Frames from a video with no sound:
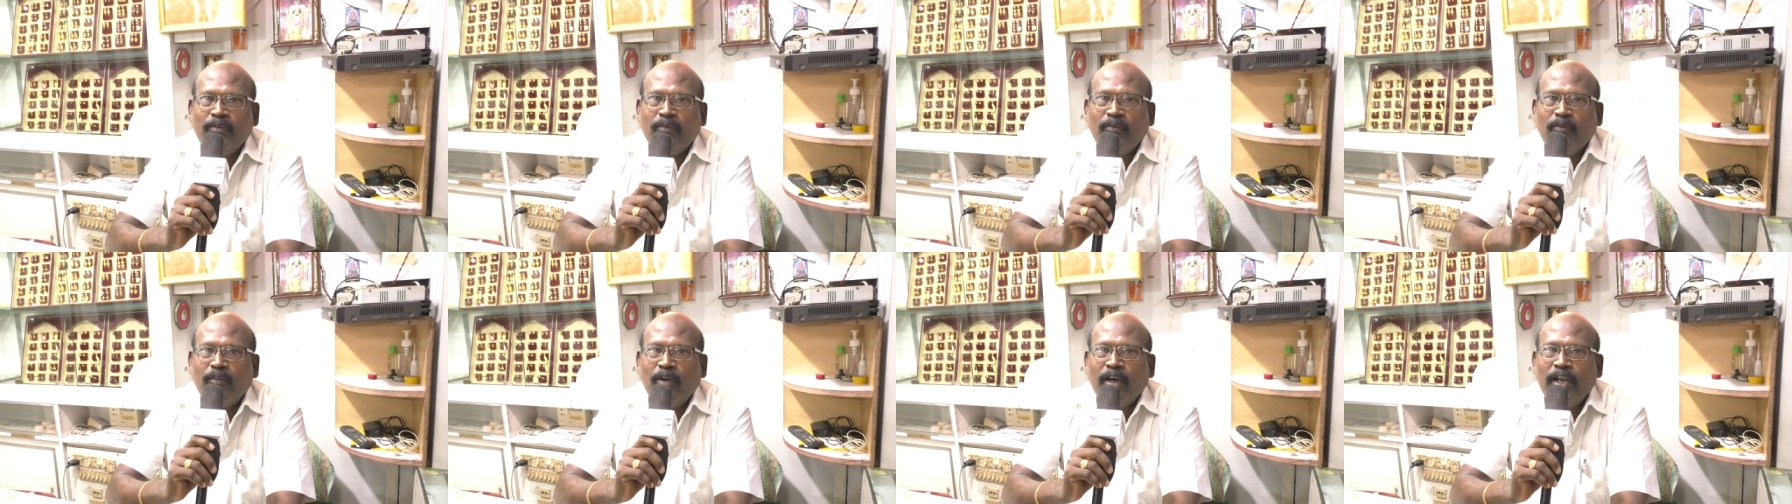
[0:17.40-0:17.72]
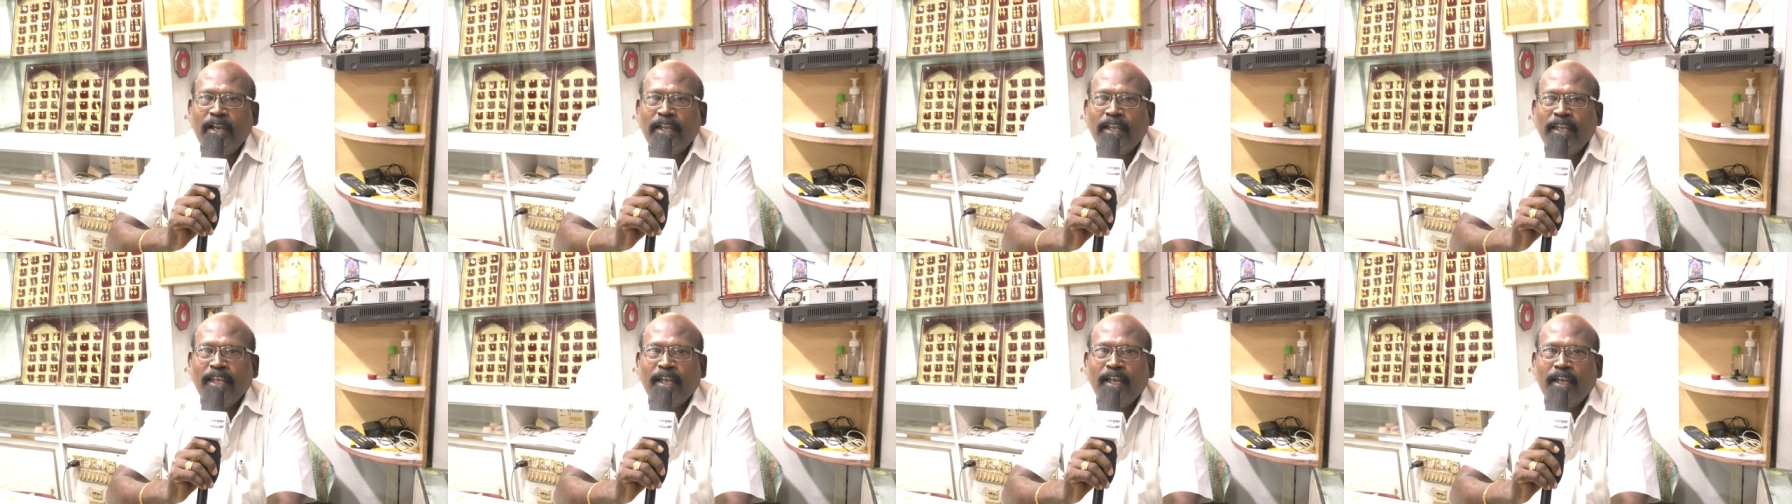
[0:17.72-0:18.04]

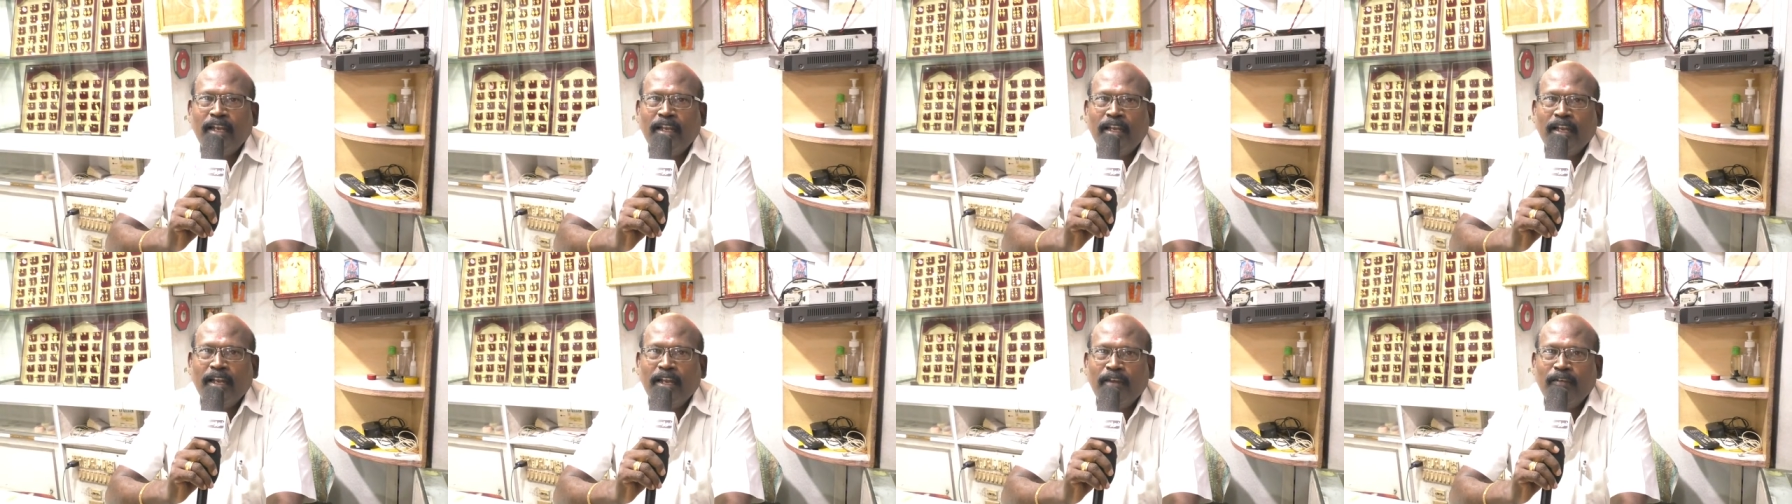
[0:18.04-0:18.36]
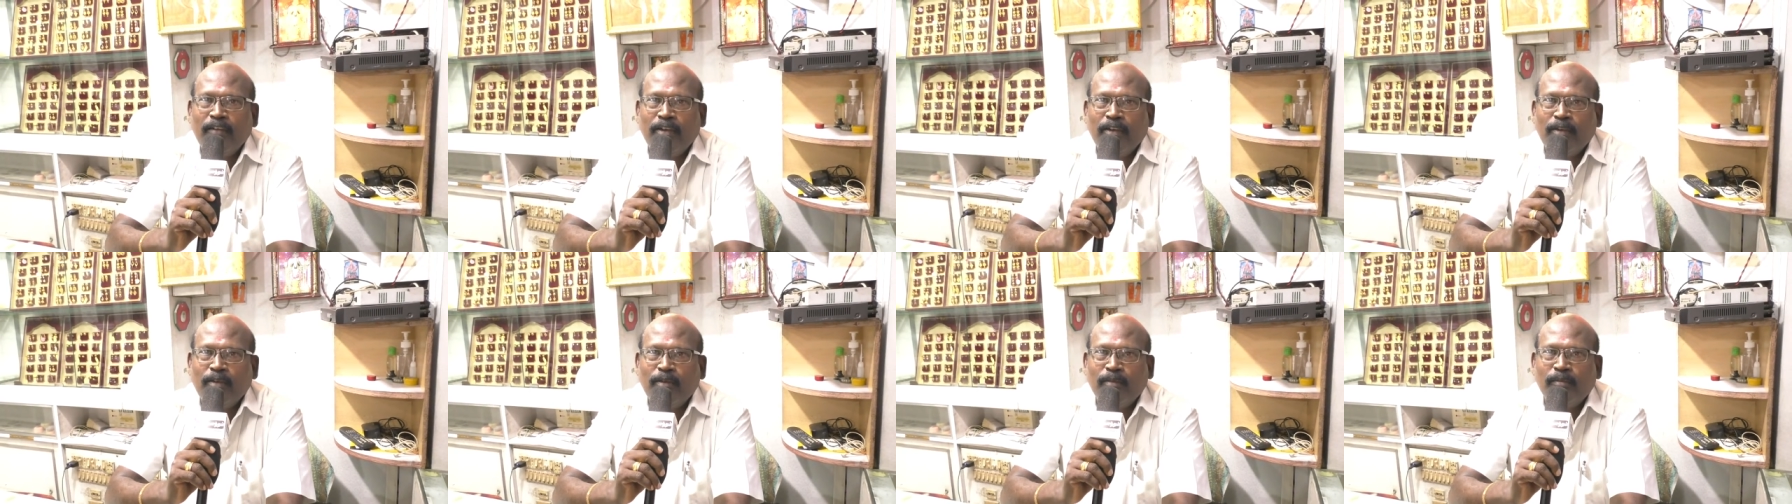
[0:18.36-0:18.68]
வாடிக்கையாளர்
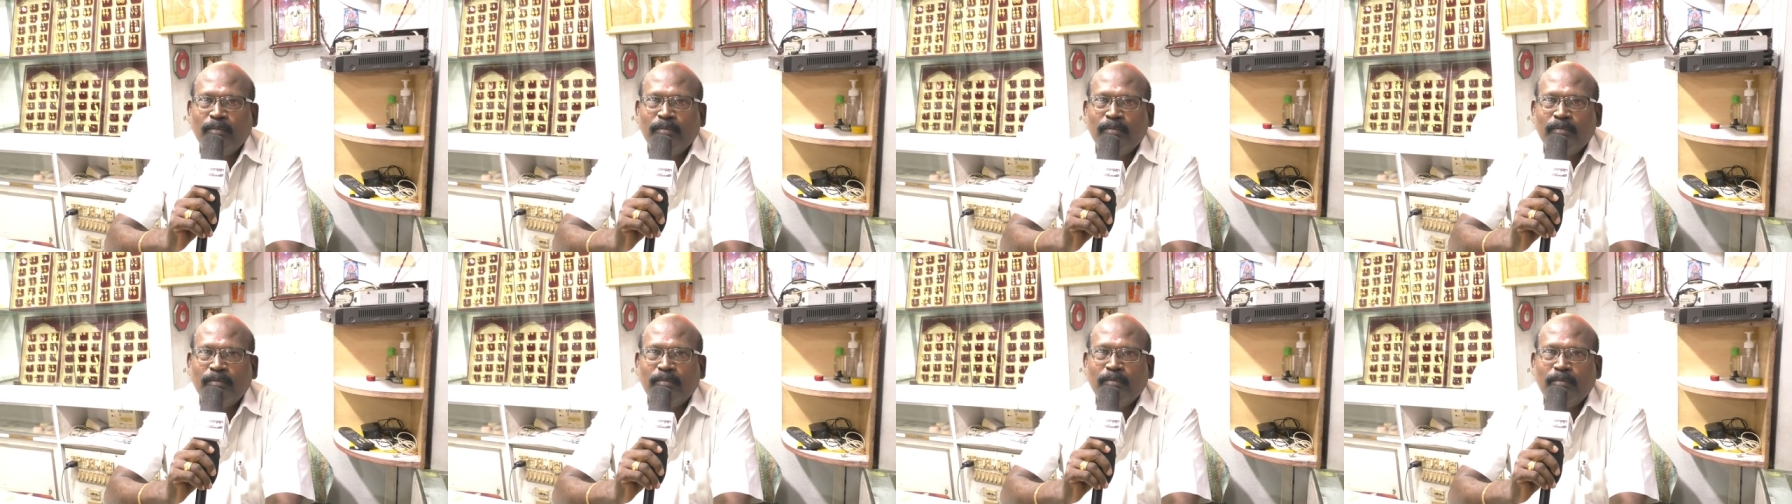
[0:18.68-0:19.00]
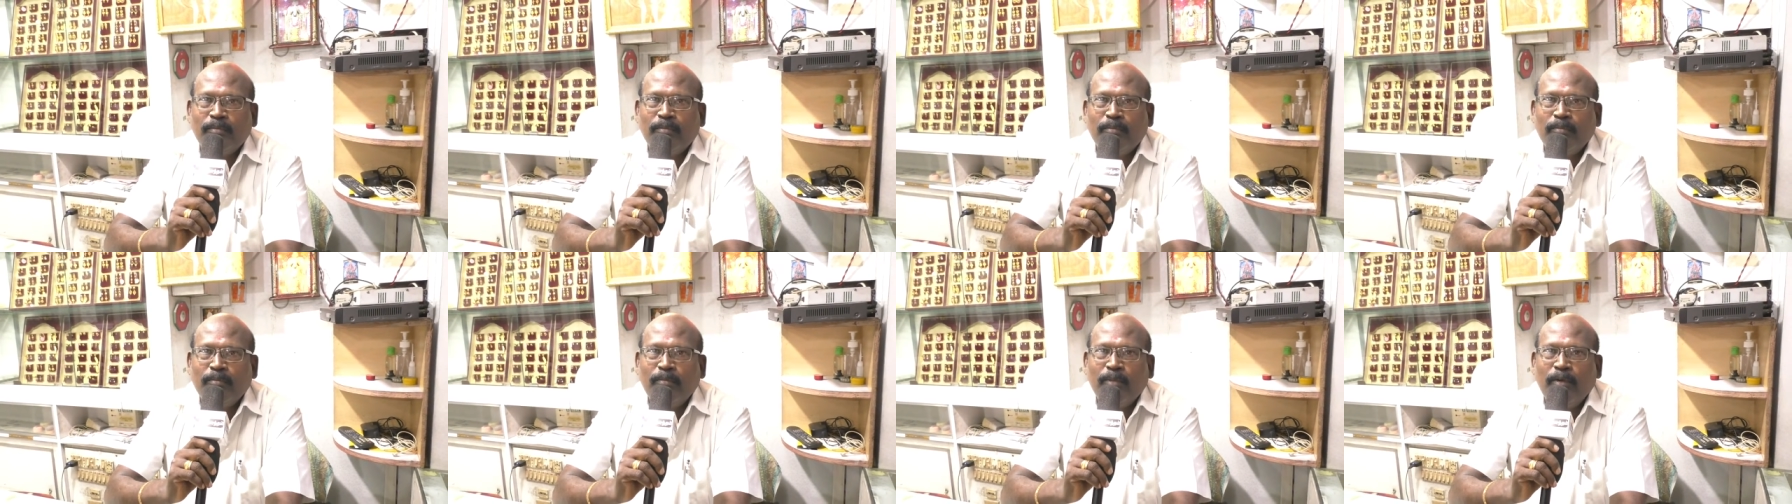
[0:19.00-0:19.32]
அனைவருக்கும்
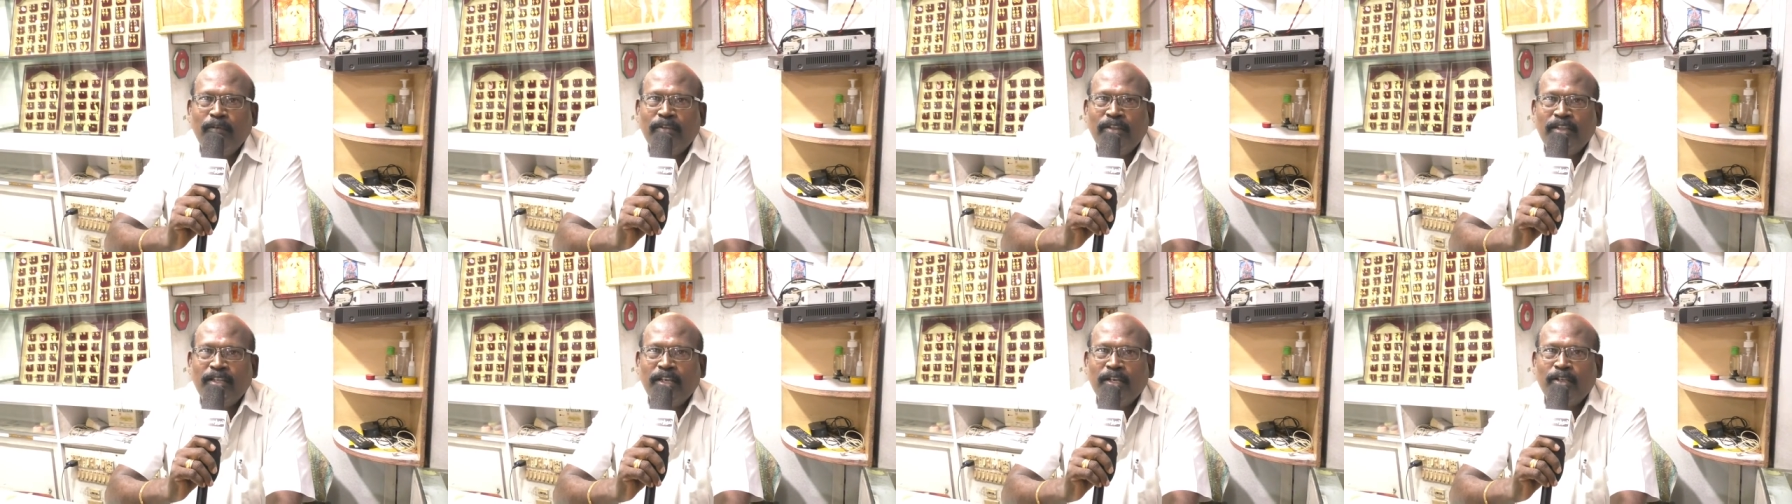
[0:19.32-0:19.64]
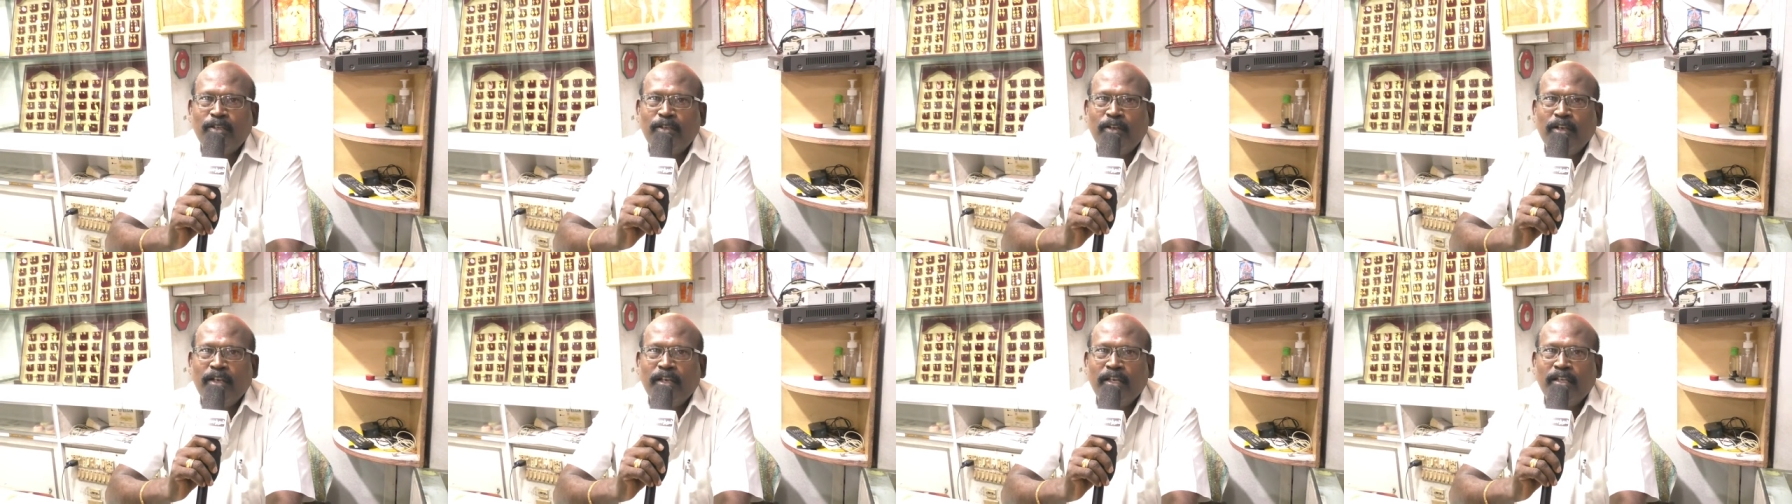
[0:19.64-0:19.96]
பவித்ரா
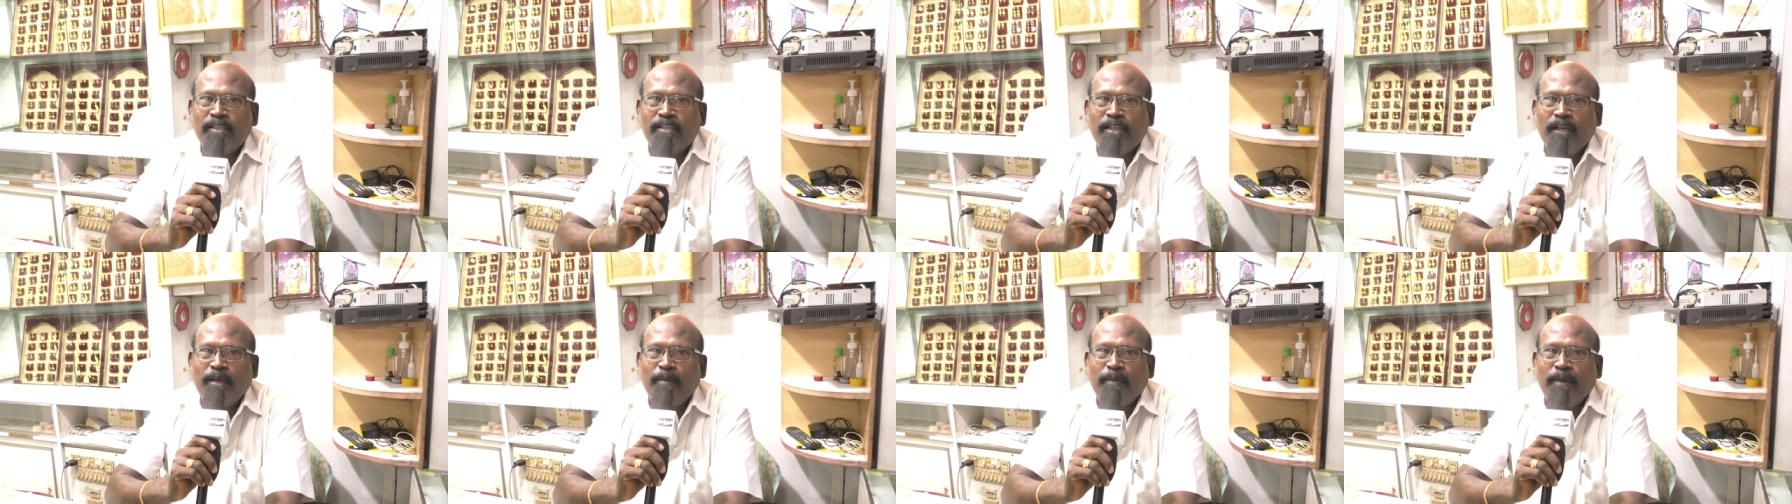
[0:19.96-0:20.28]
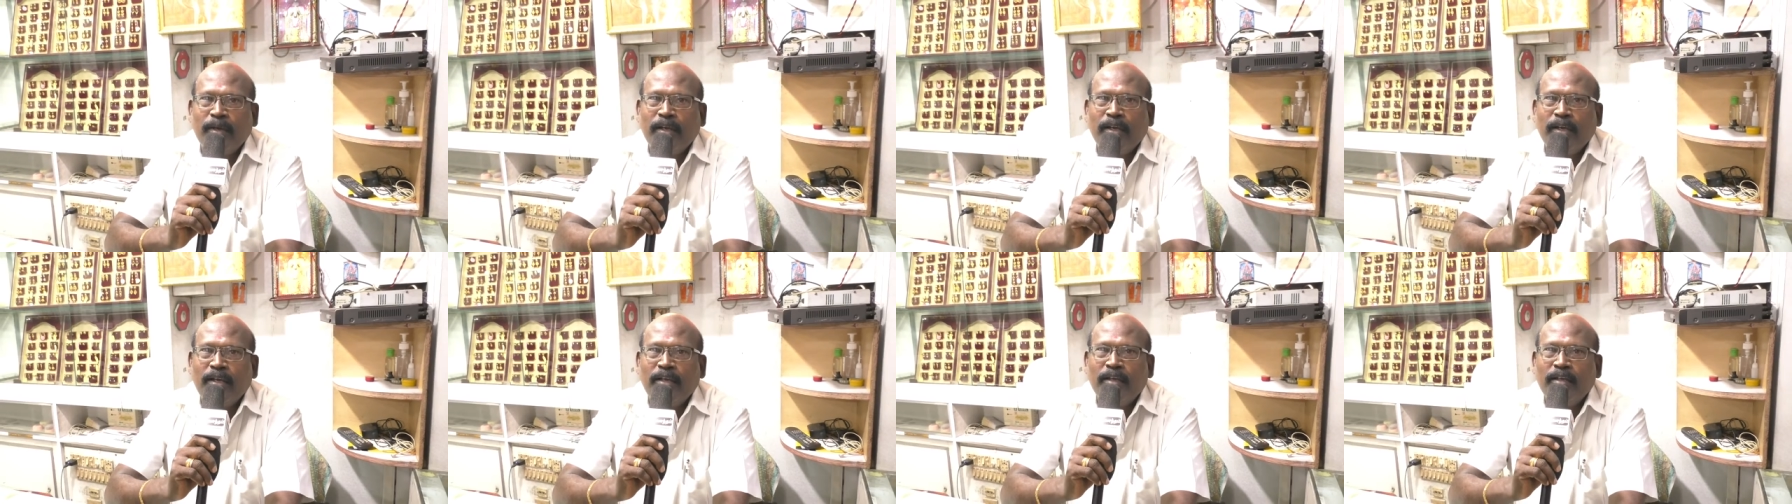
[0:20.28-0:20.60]
ஜுவல்லரியின்
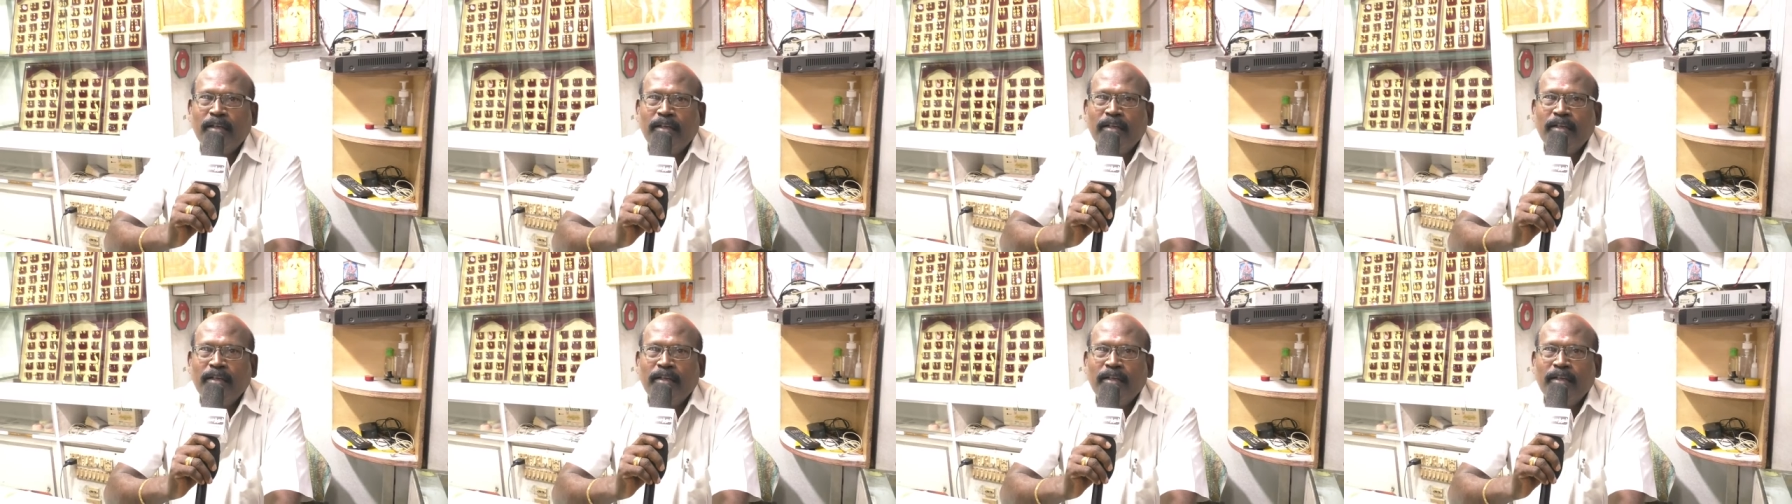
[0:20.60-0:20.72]
சார்பாக